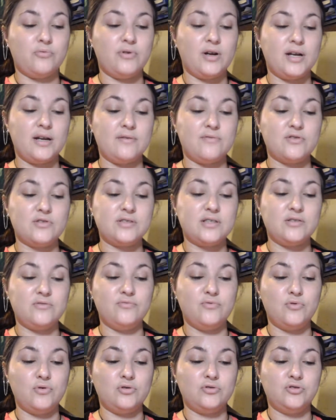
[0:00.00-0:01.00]
pour voir l'avancée
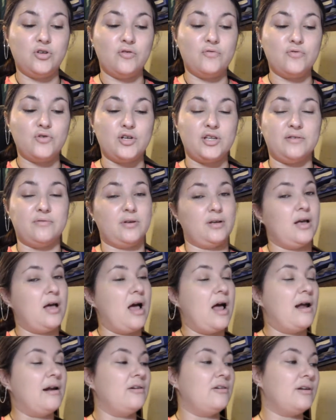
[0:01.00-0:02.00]
dans vos livres
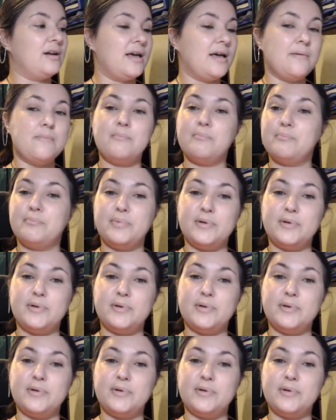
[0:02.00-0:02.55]
Alors là,